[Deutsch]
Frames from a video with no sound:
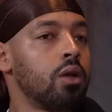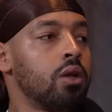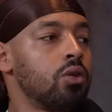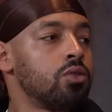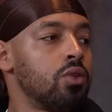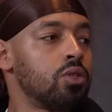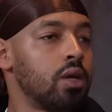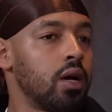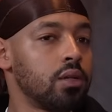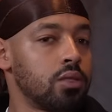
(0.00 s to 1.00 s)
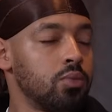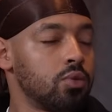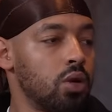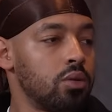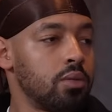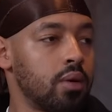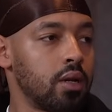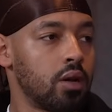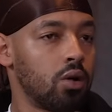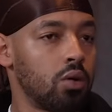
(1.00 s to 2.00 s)
Genau, das wollte ich sagen. Das sollte man
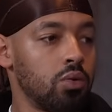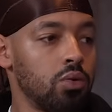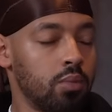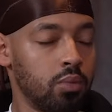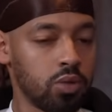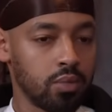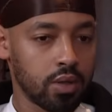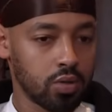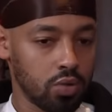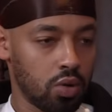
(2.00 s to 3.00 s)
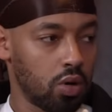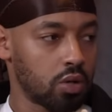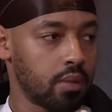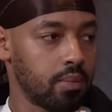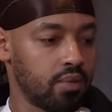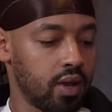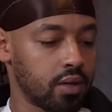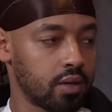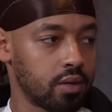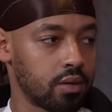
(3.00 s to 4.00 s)
dann auch oder muss man so auch dann
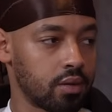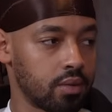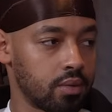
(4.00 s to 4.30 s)
bewerten.